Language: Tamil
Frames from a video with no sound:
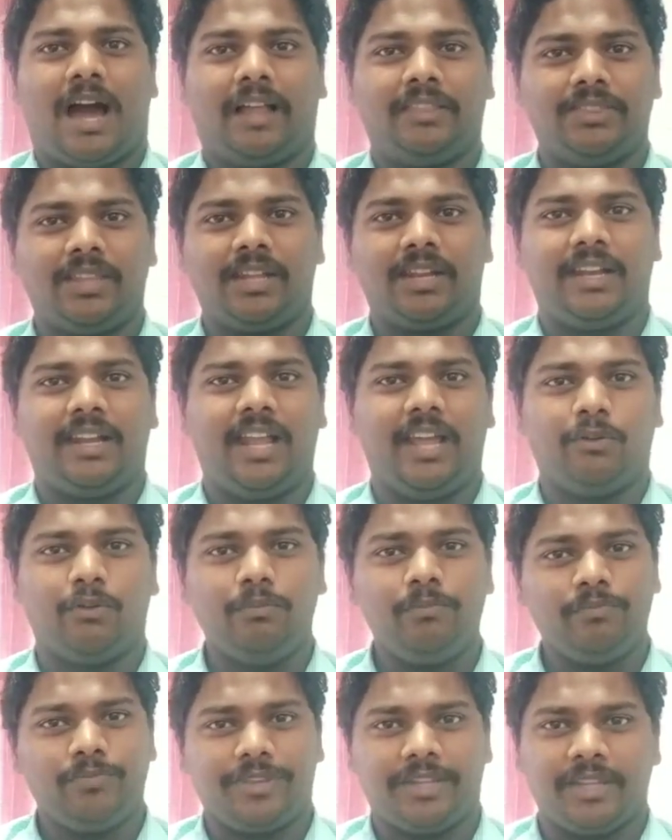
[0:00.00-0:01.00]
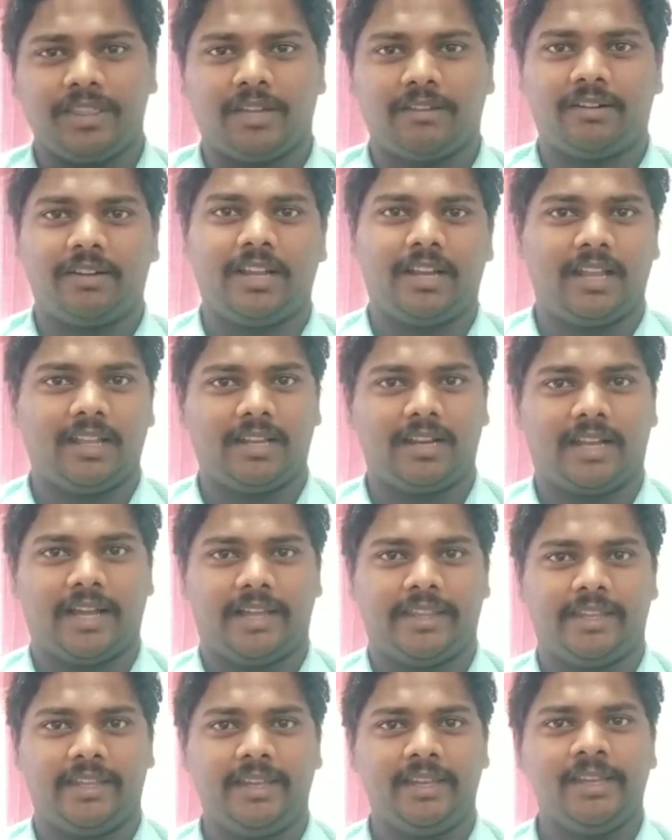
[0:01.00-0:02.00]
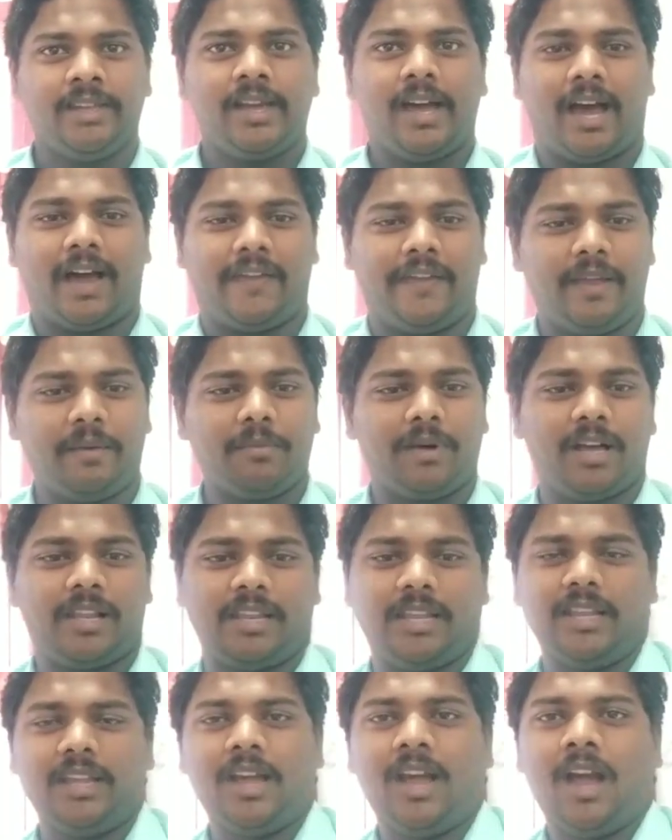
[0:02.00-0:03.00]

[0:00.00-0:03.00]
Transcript: அந்த ரிலேவும் இந்த வண்டியில் இருக்காது அதே மாதிரி